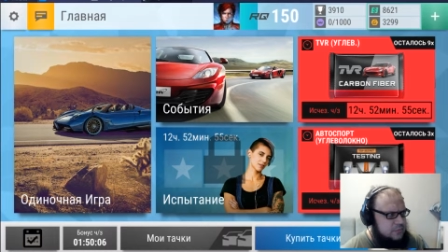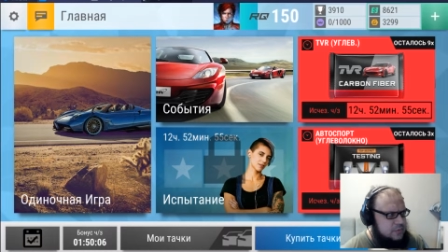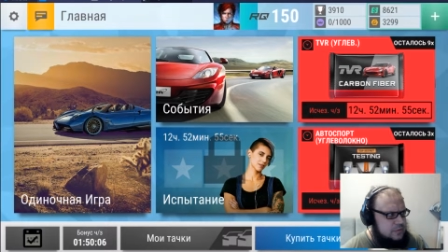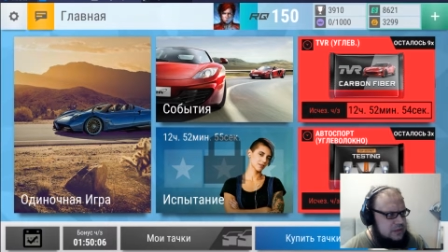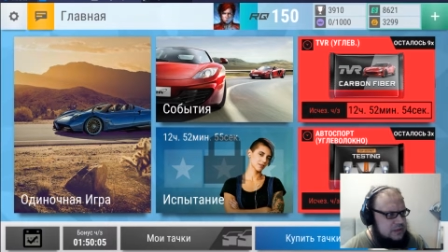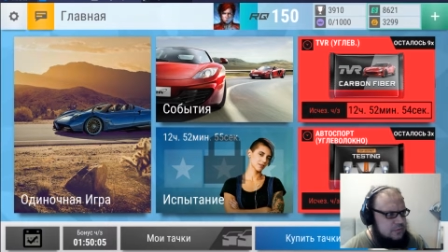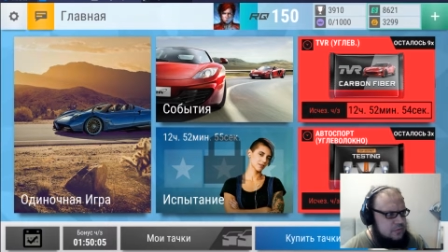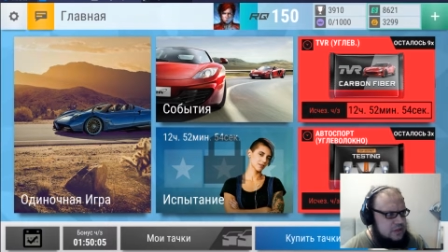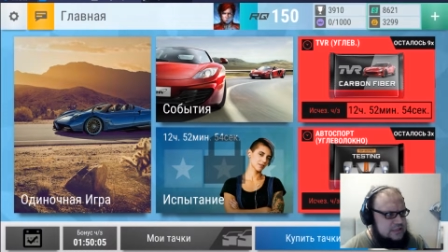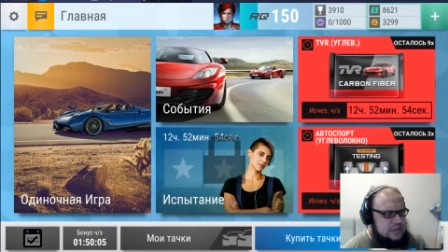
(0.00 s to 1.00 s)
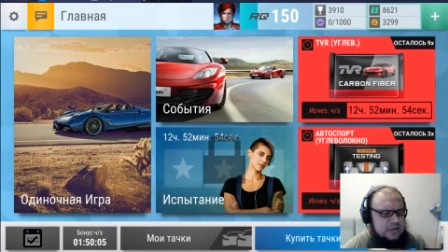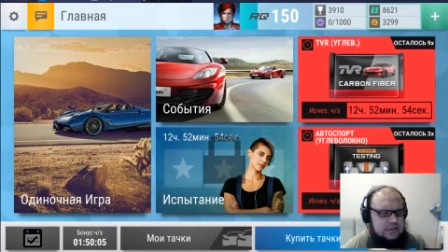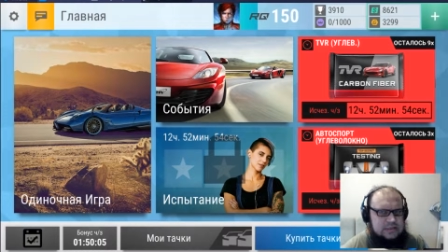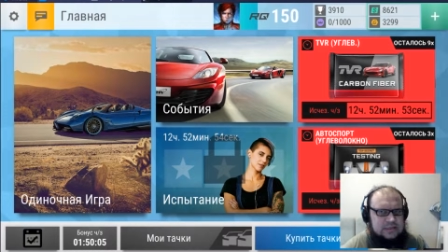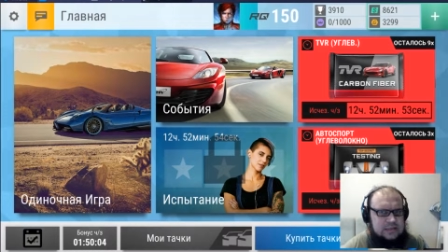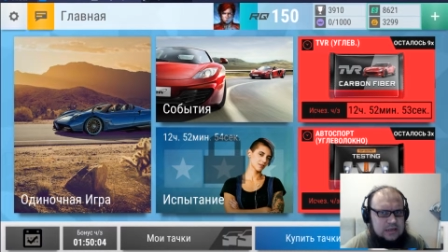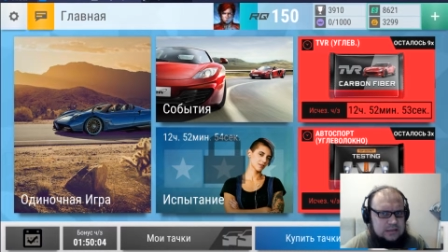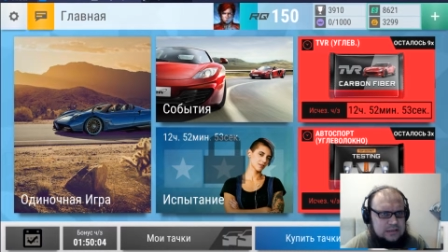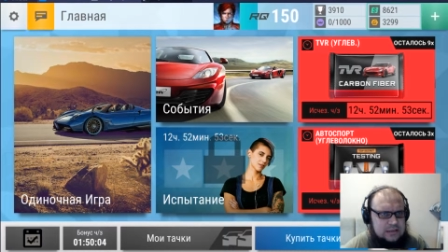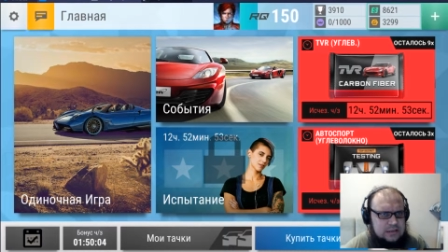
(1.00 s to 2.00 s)
Немецкий
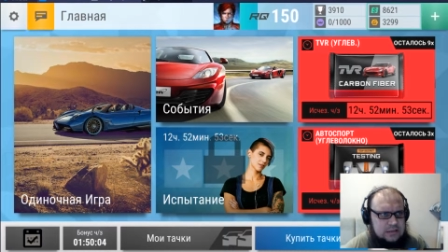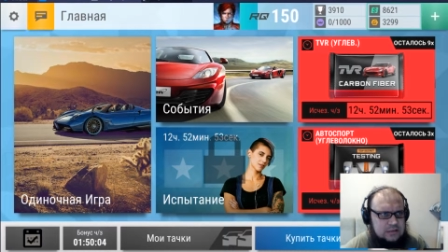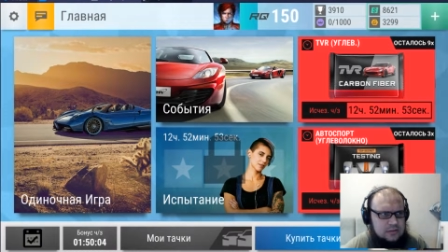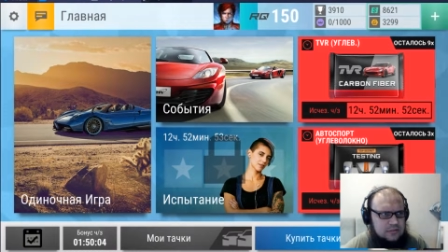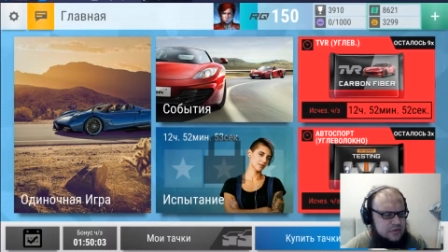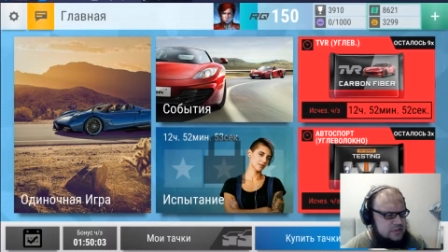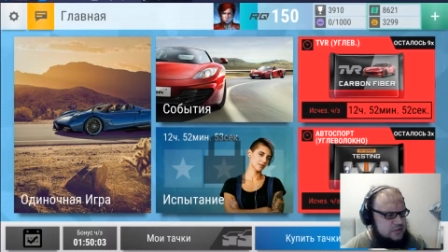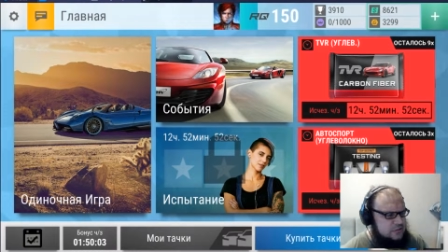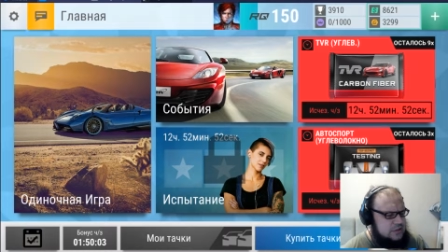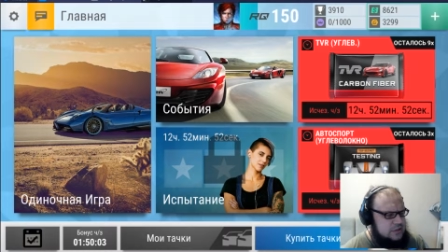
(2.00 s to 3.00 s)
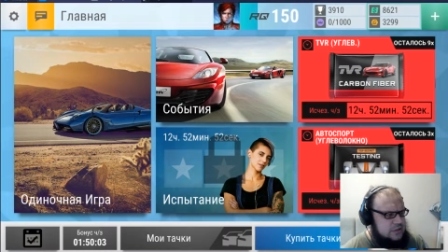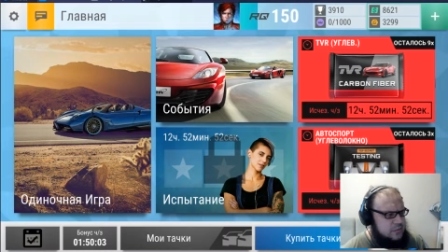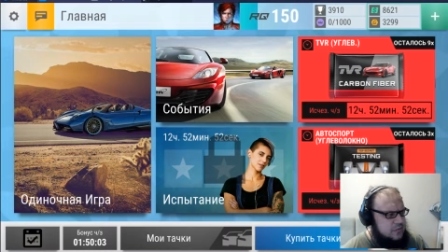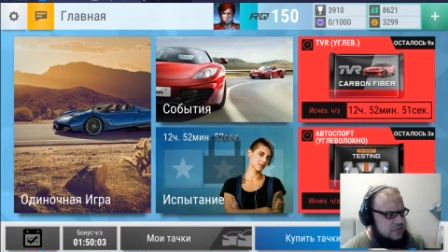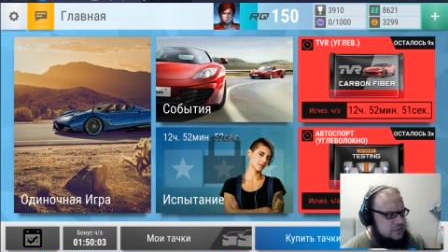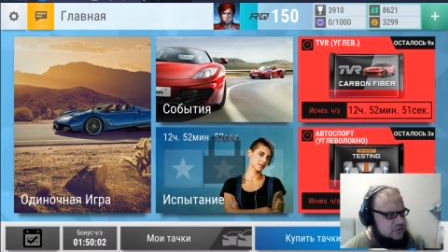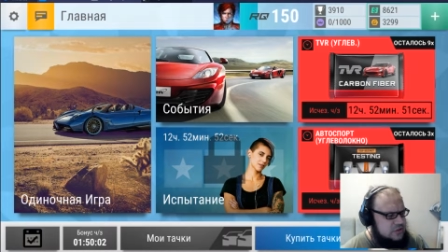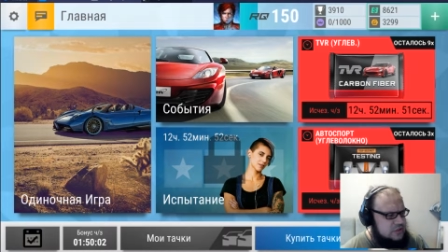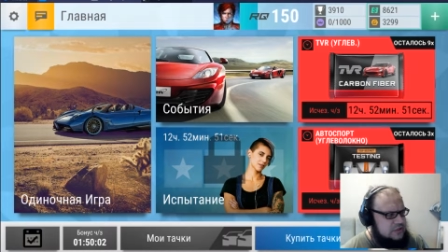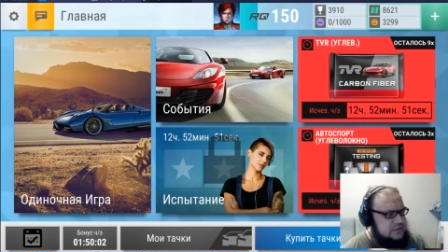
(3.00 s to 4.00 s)
ренессанс, французский, не, по-моему,
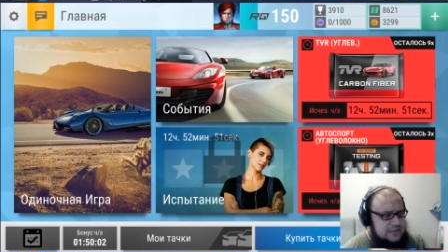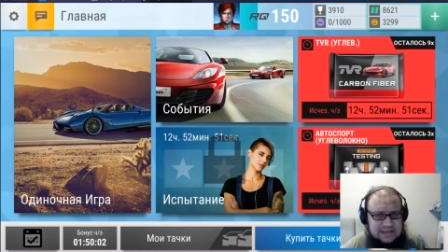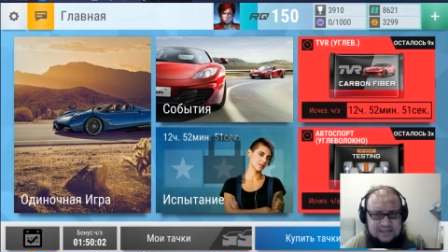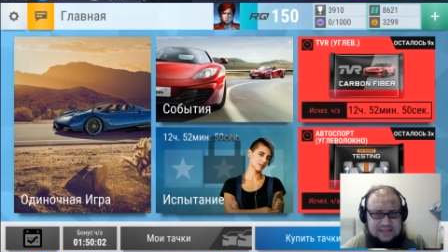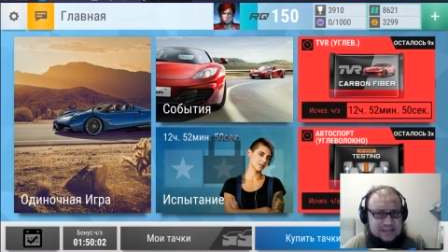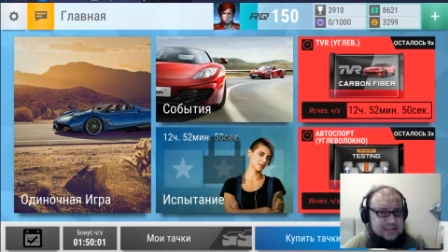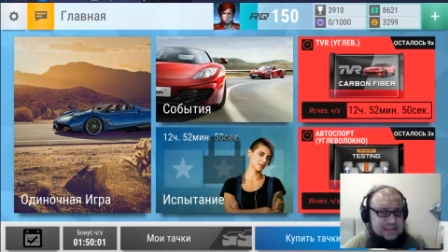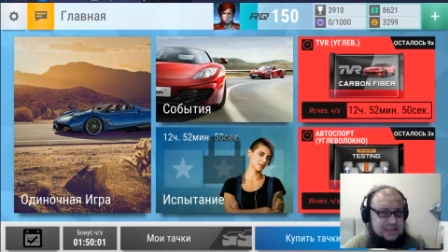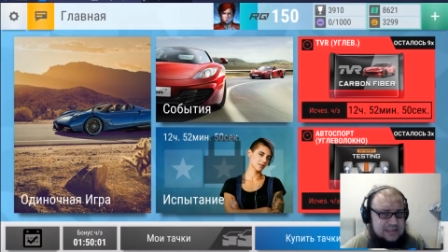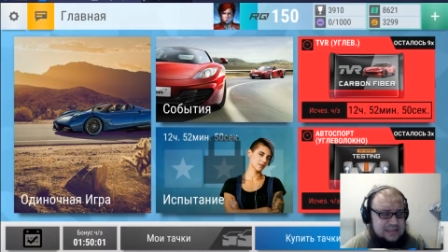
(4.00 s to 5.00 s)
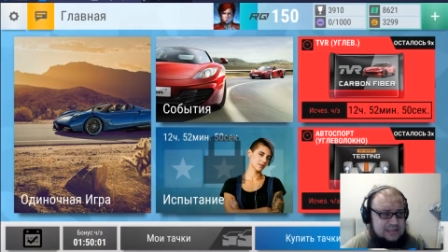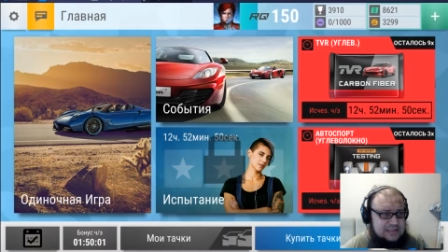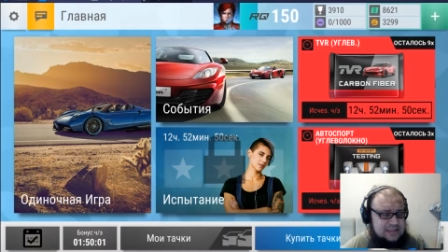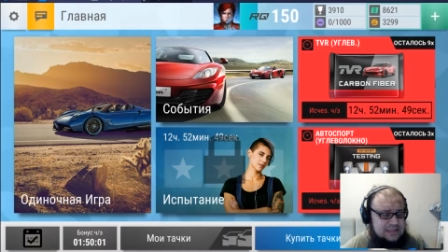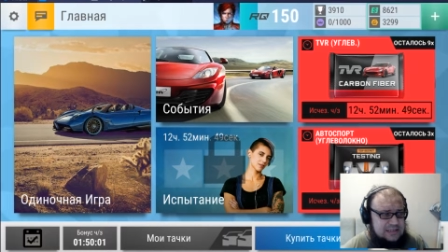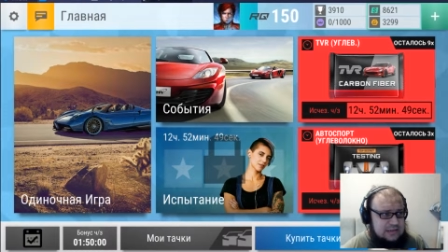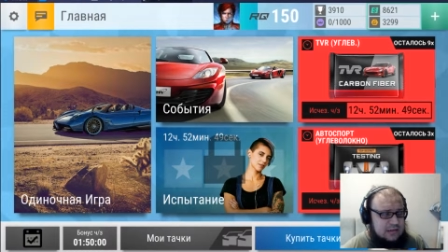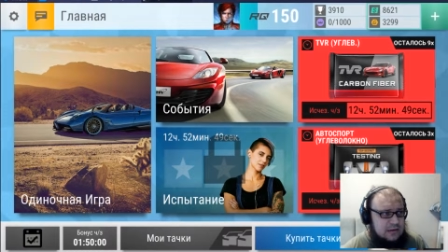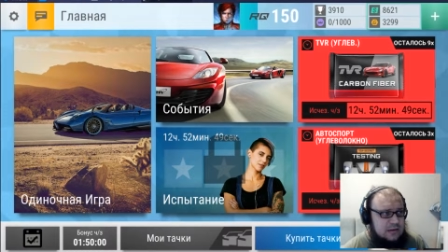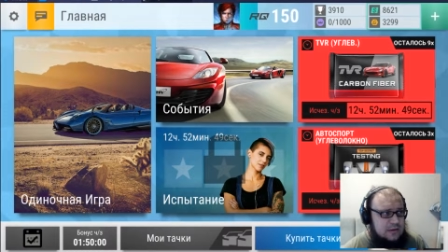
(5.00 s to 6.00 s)
французский ренессанс я до- застал.